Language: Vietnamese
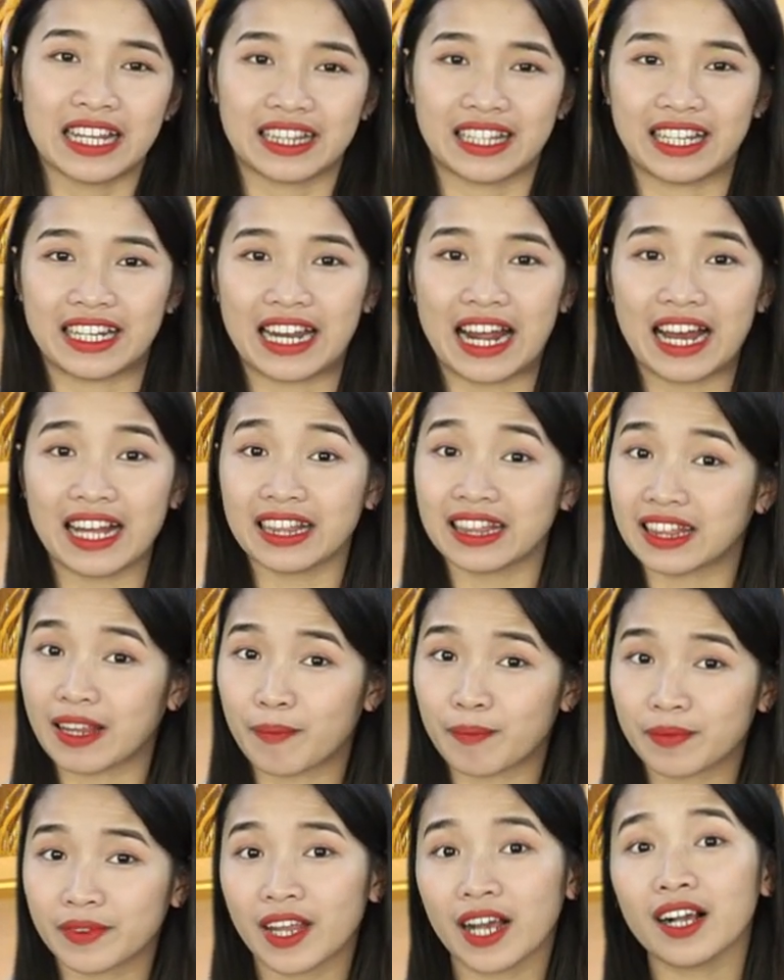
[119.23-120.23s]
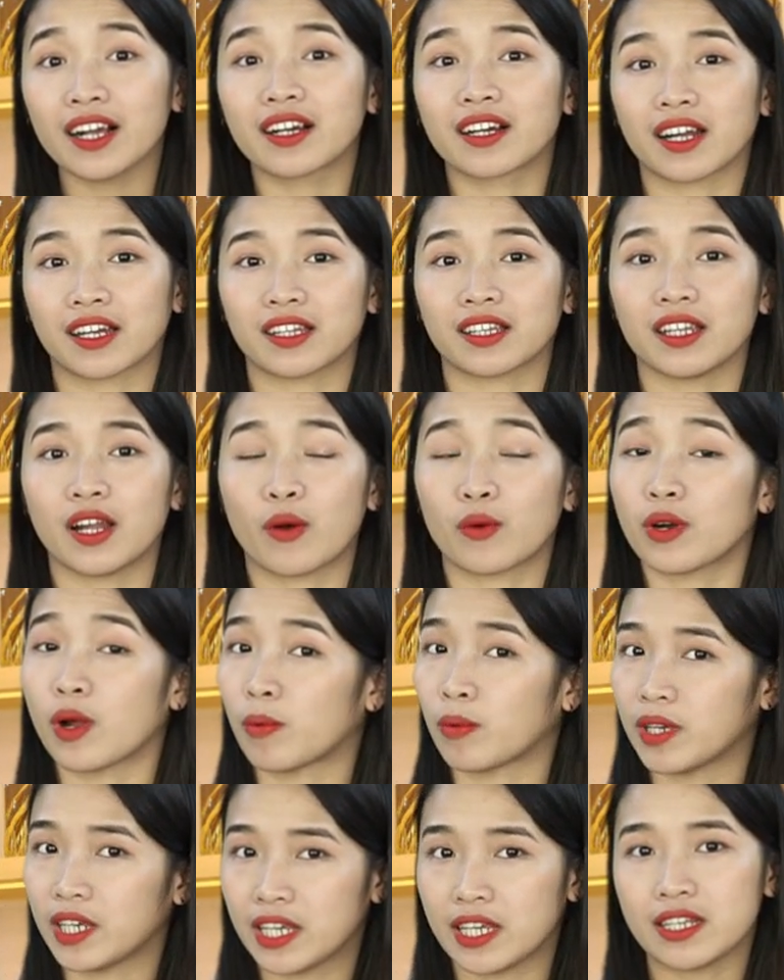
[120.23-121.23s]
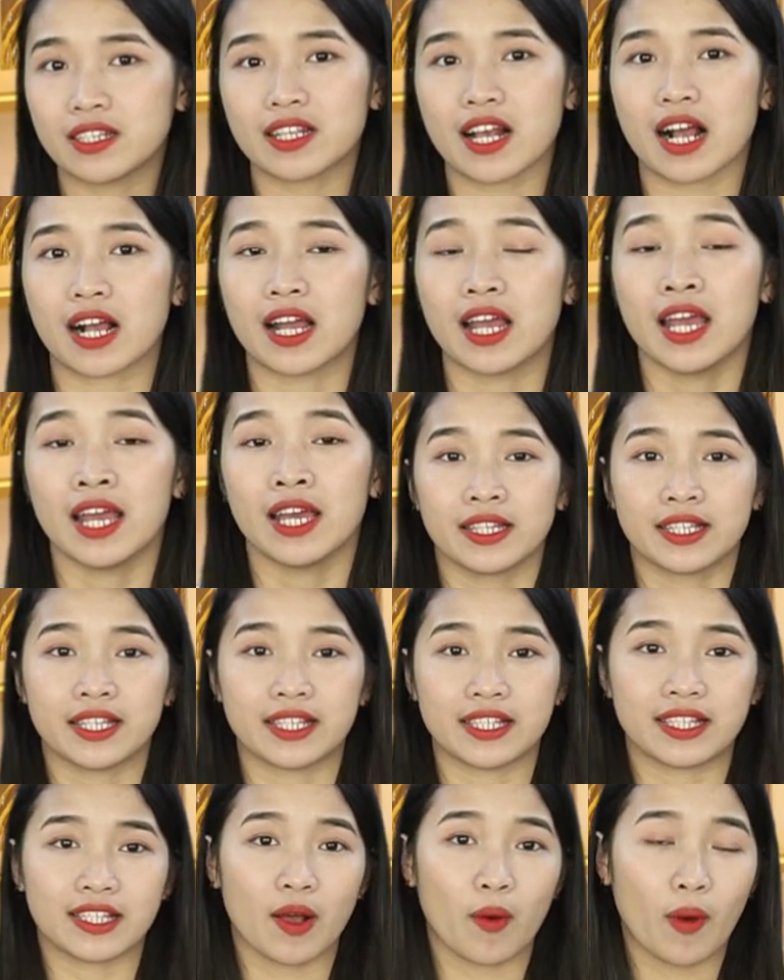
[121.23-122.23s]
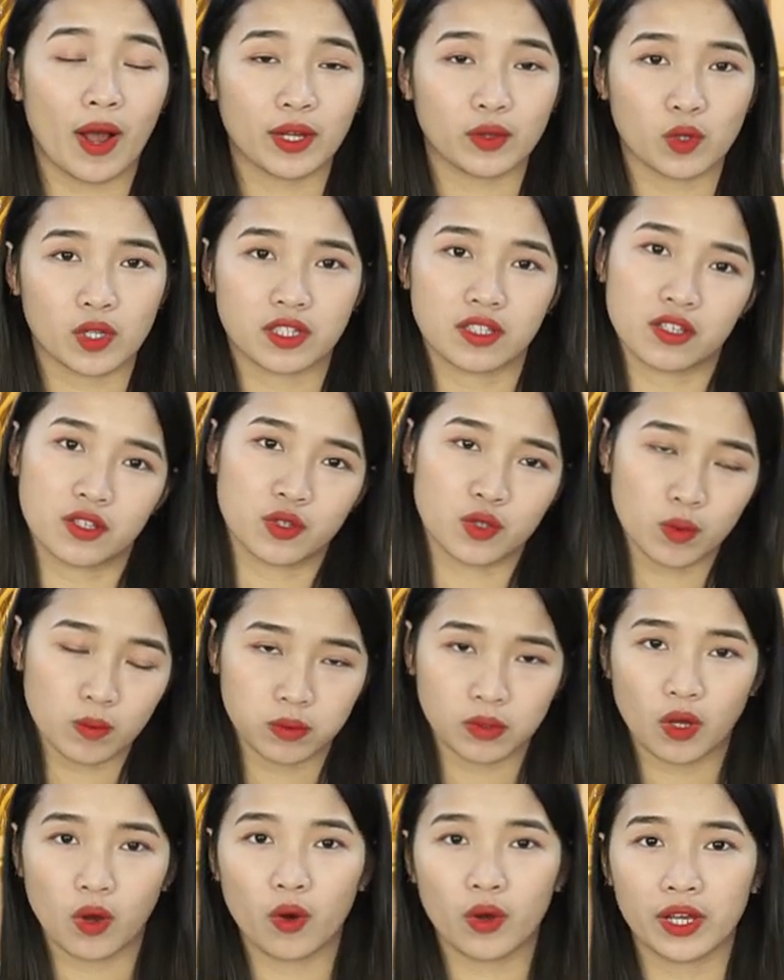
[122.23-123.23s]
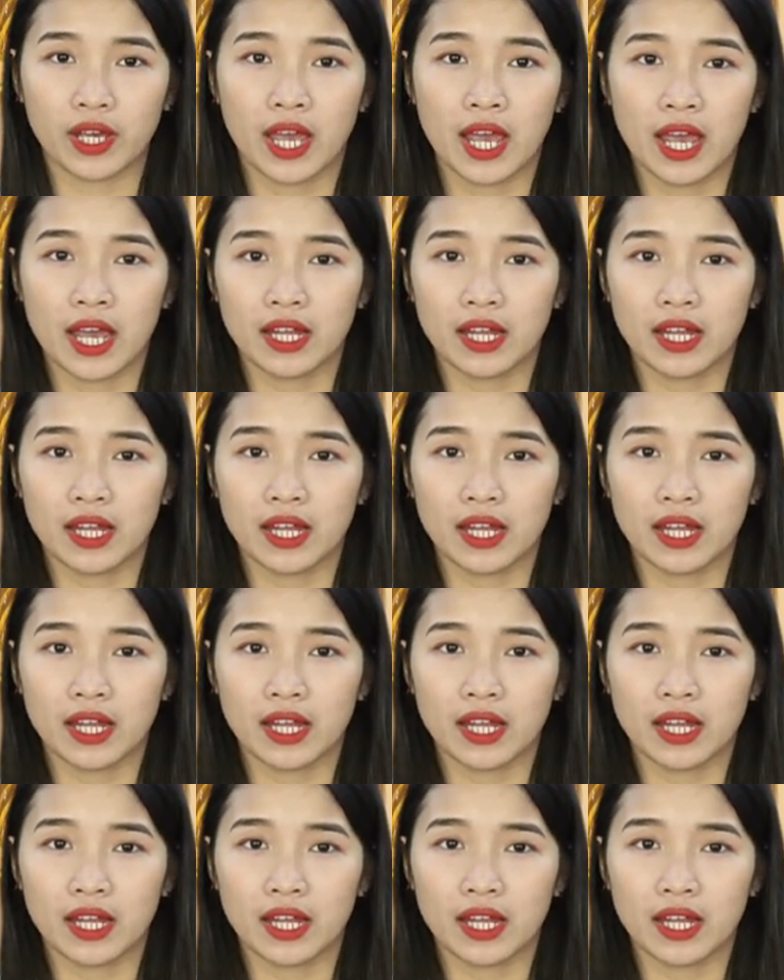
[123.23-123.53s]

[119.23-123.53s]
thì đã tấm tắc gật đầu đồng ý rằng chỉ sau 2 tuần sử dụng thôi,